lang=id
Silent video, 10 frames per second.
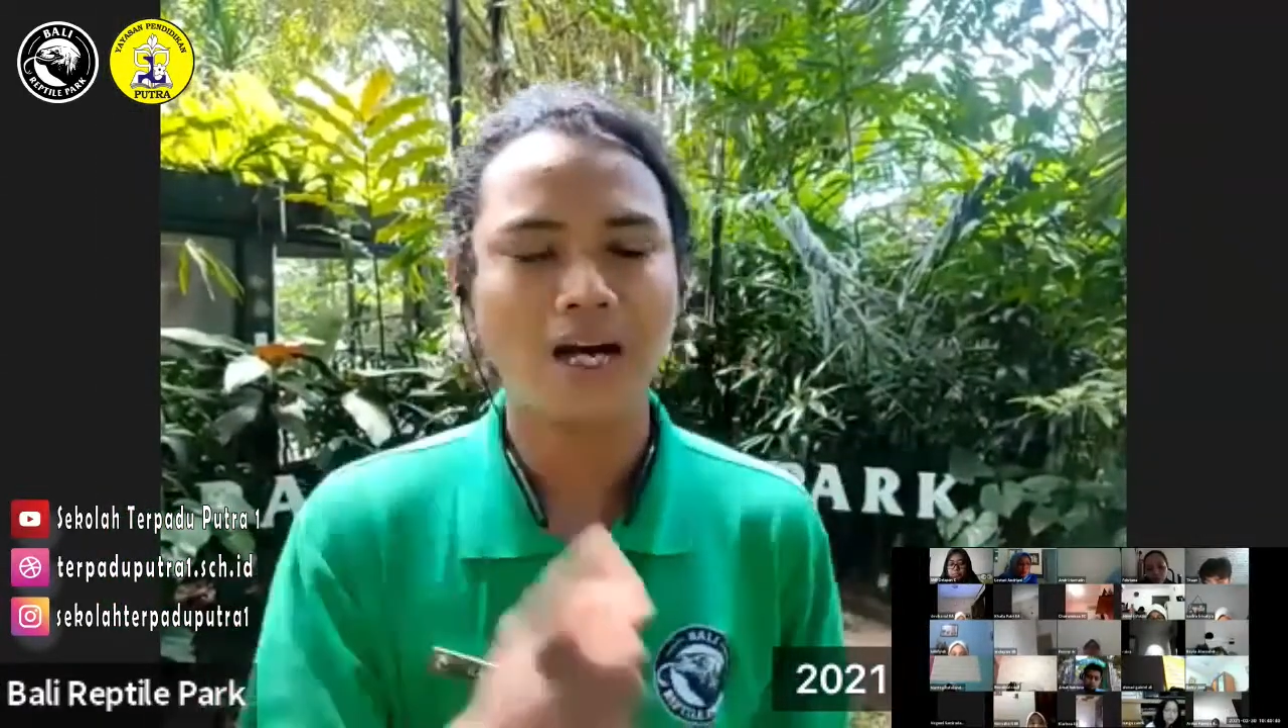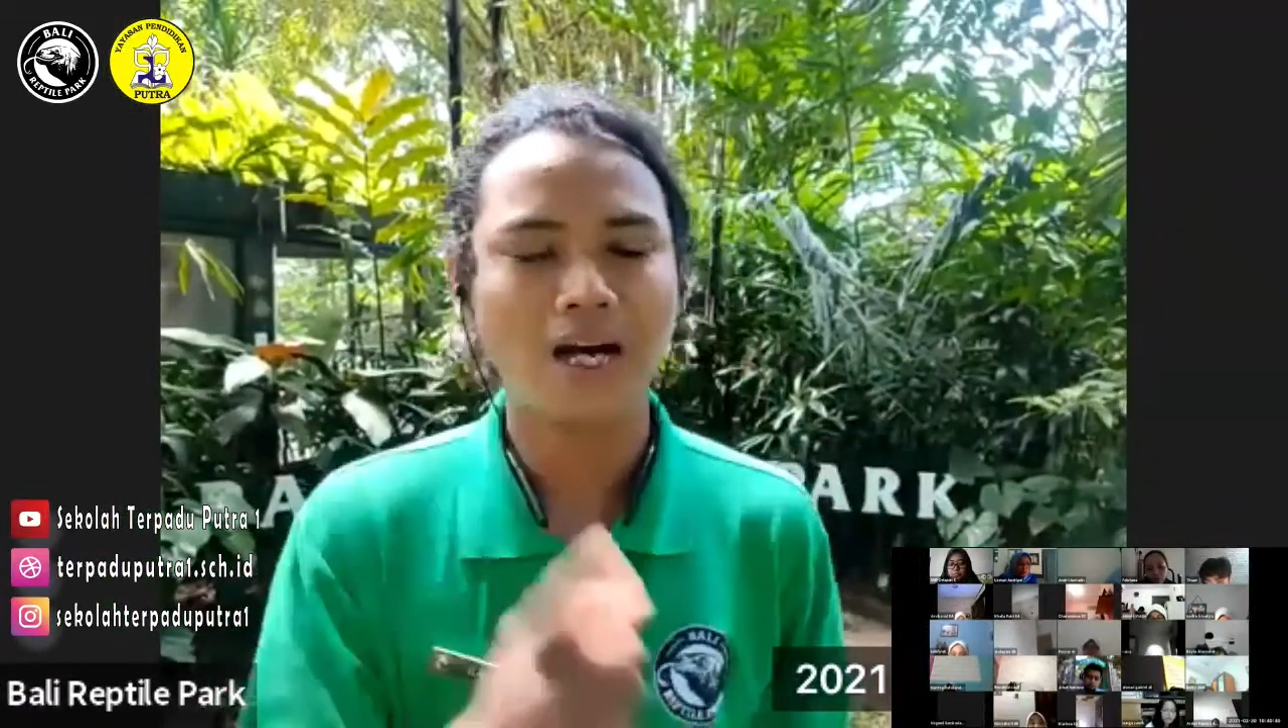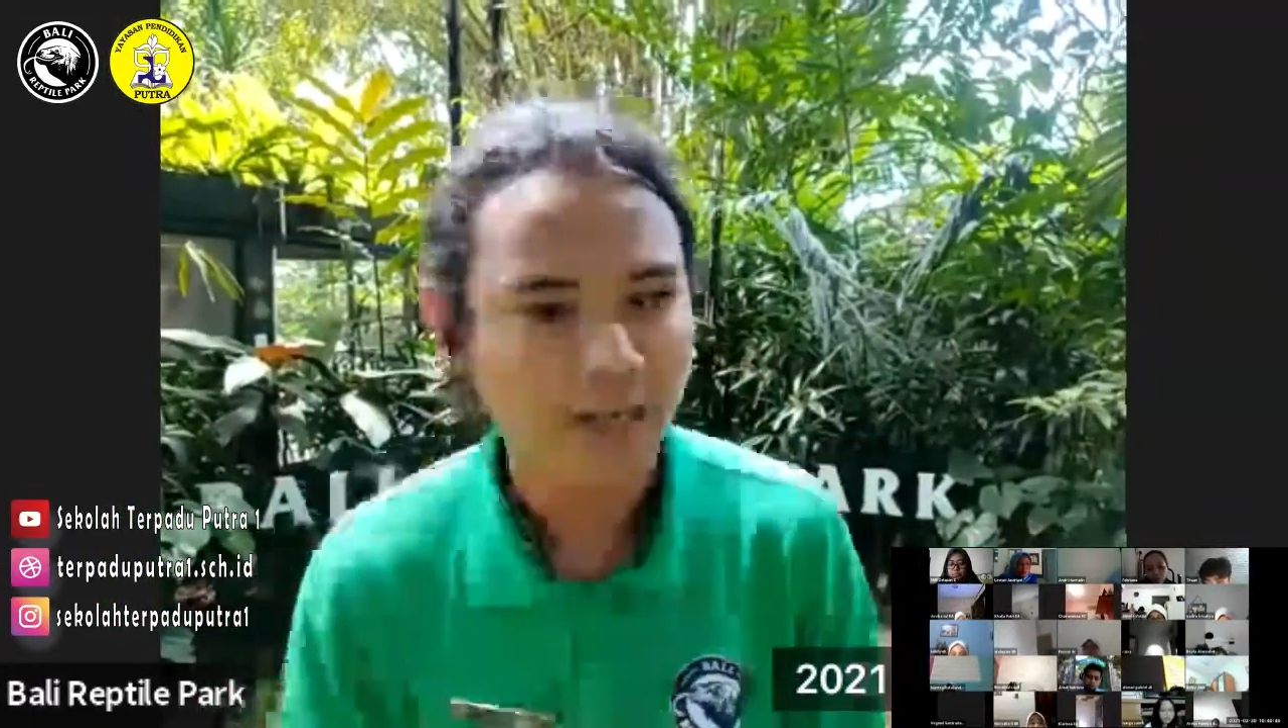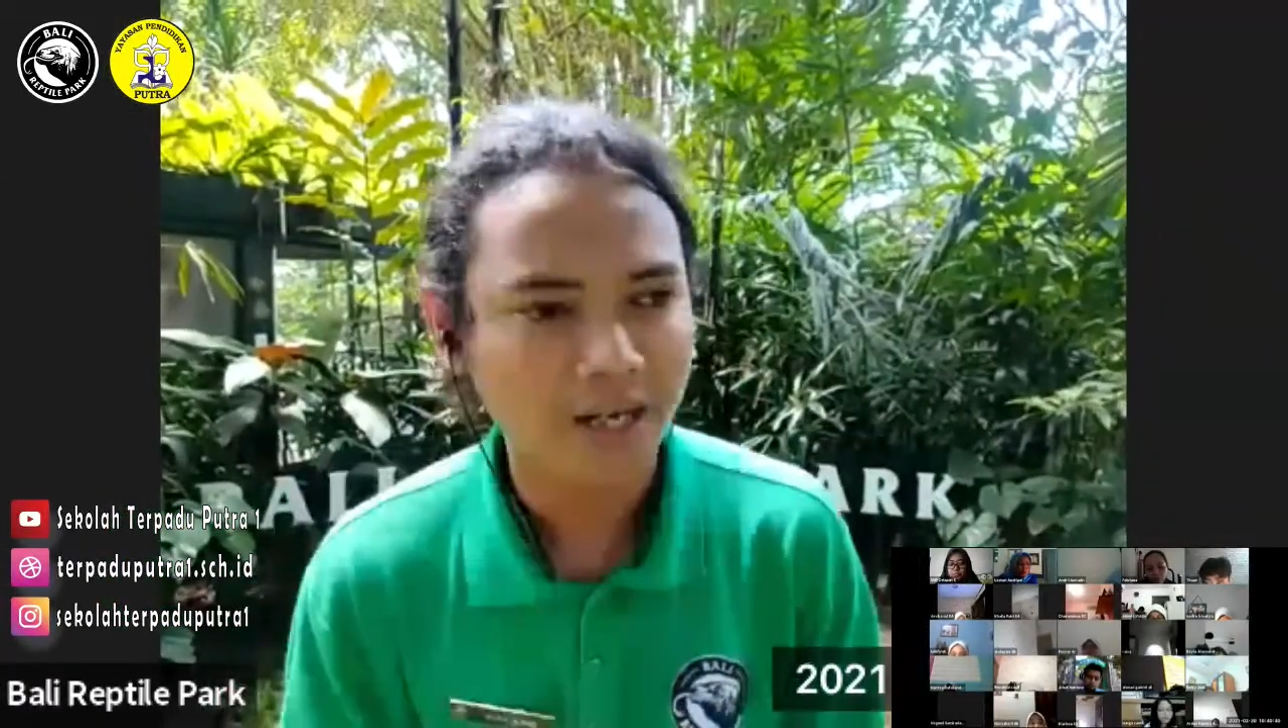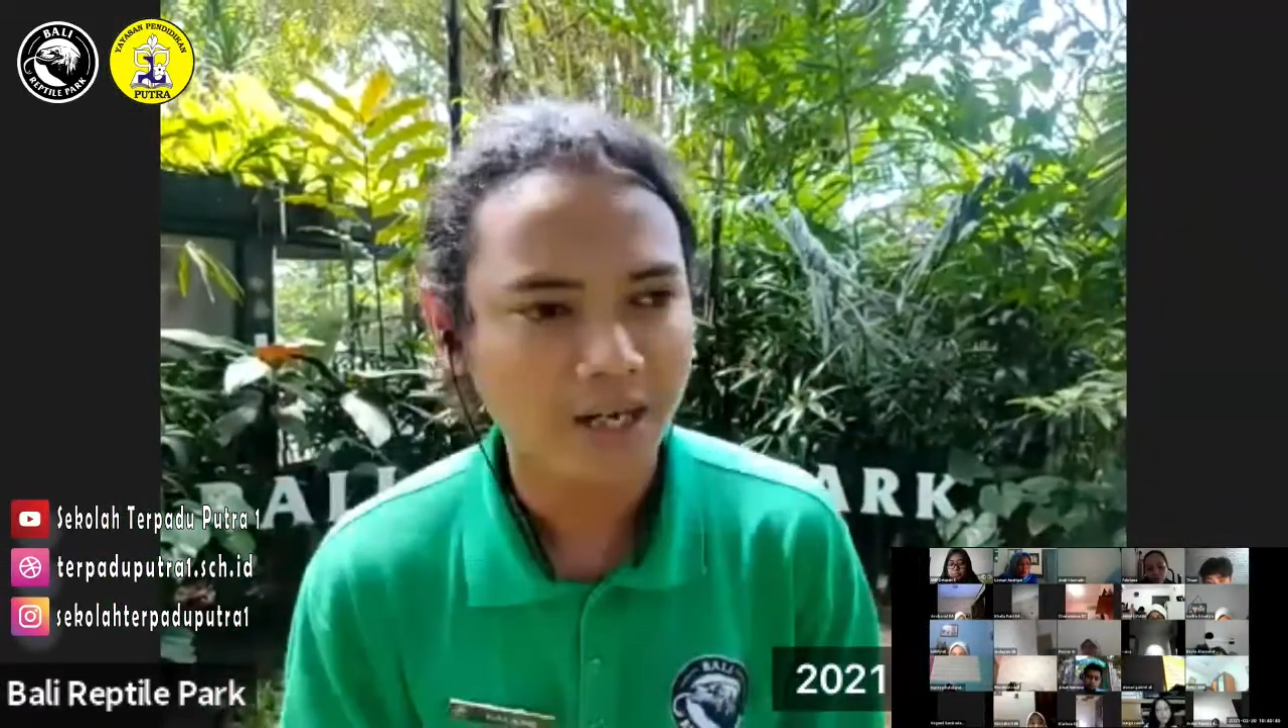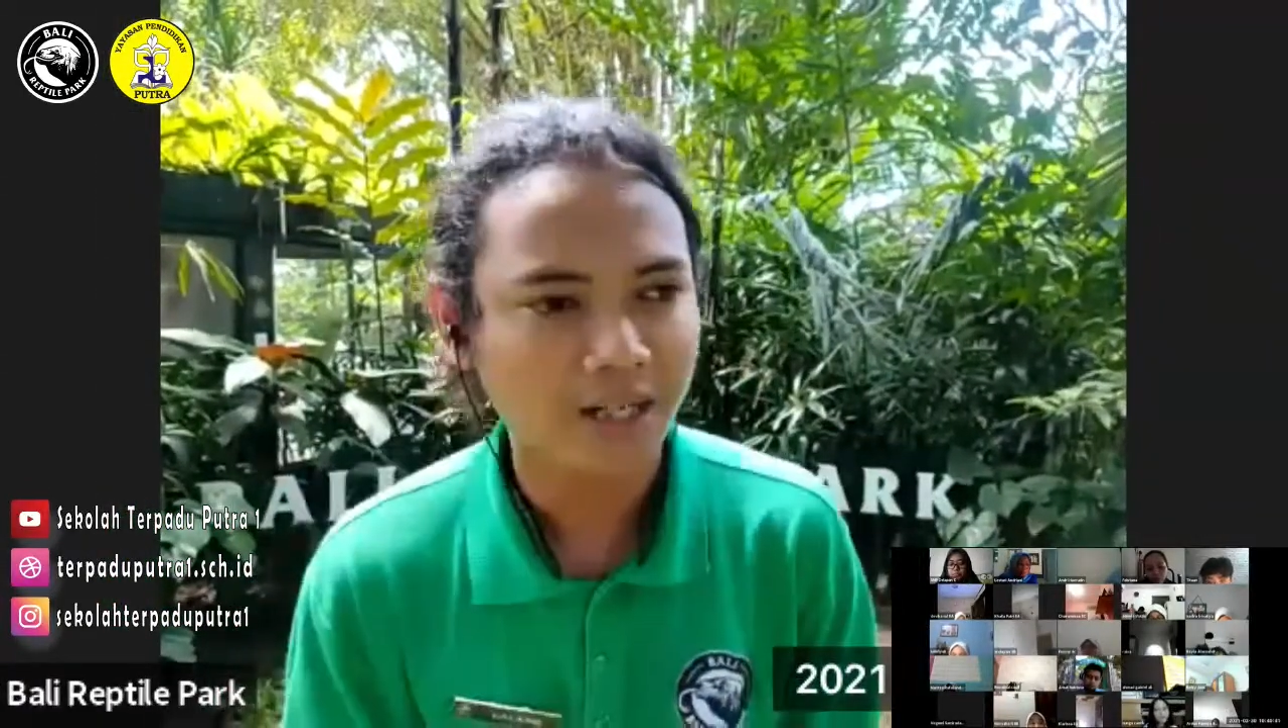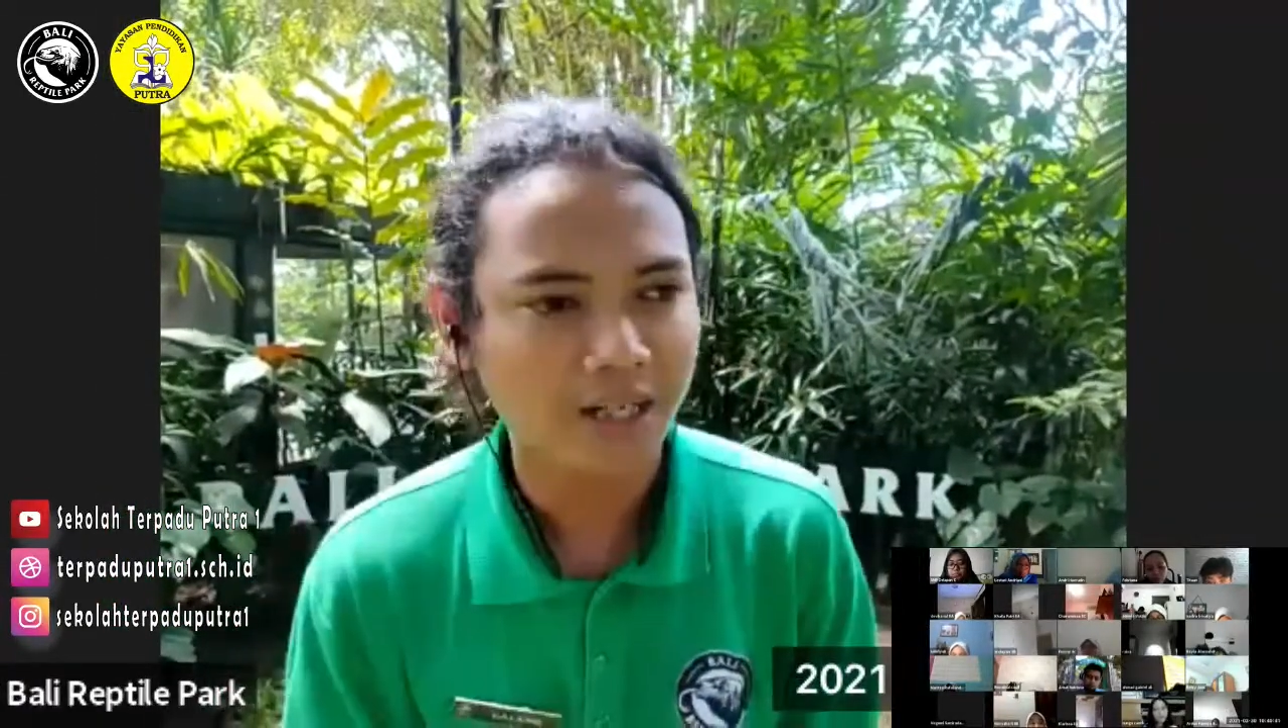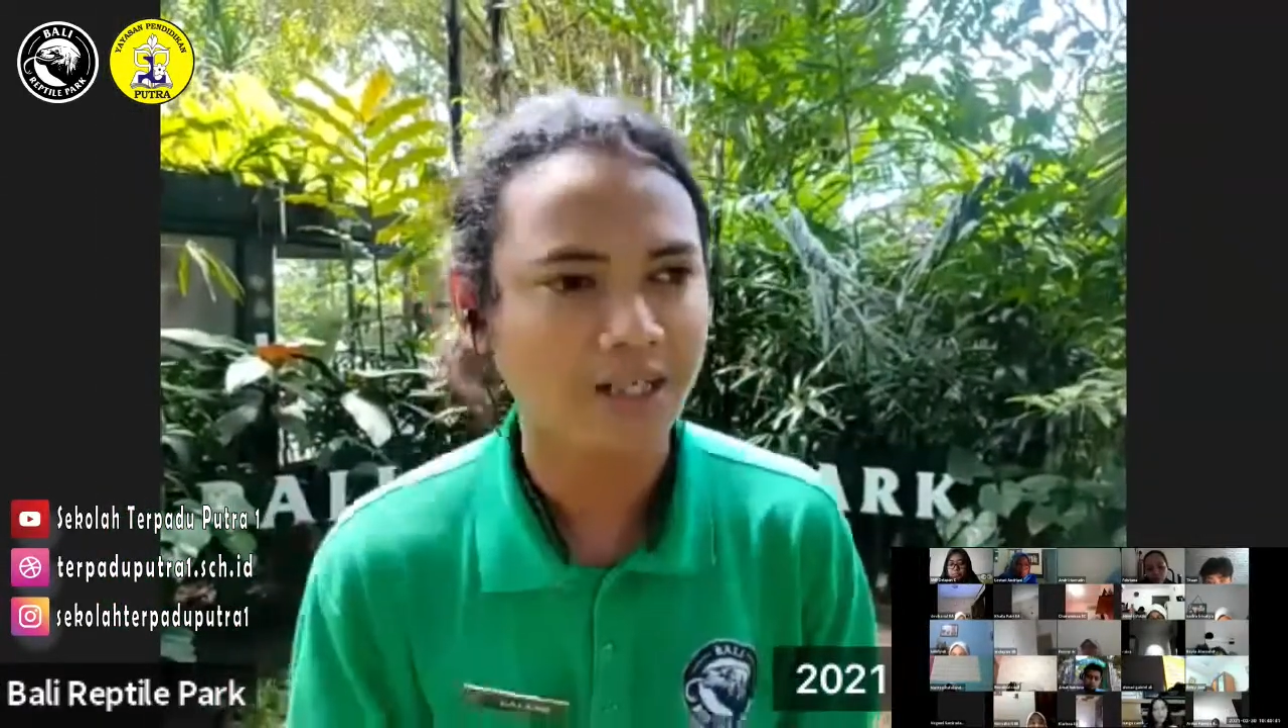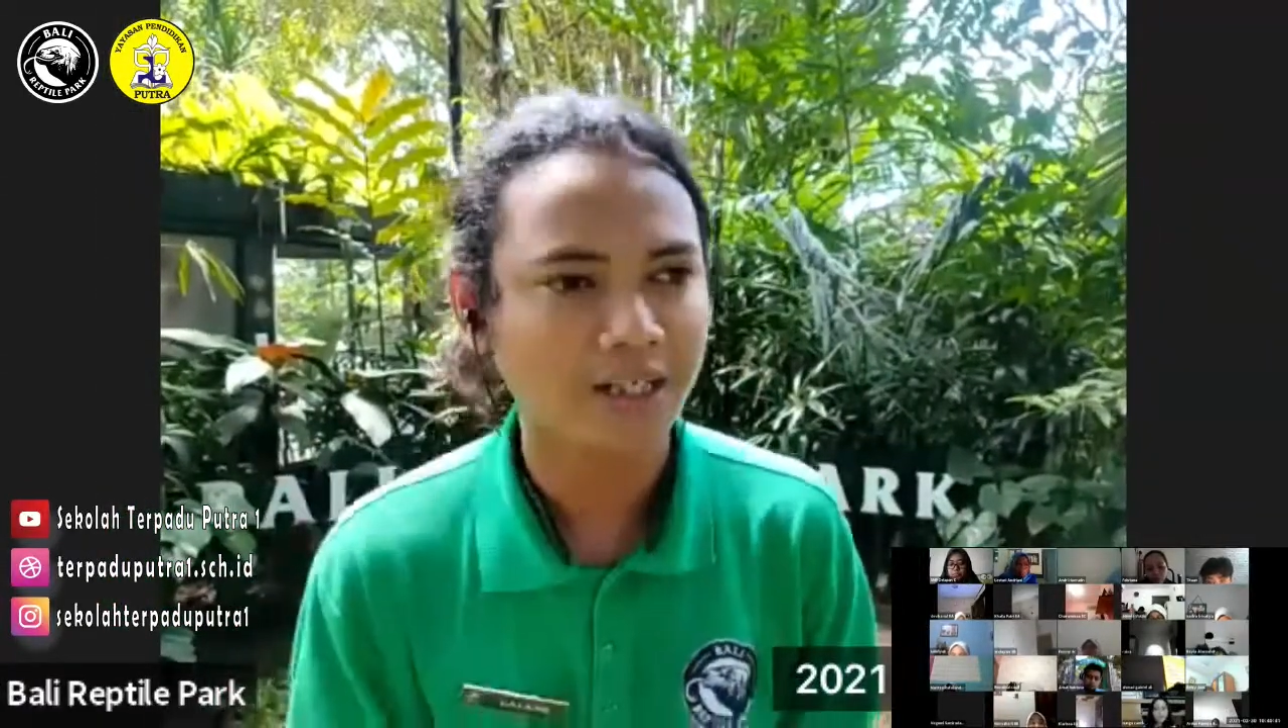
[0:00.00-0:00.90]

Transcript: gigitan ular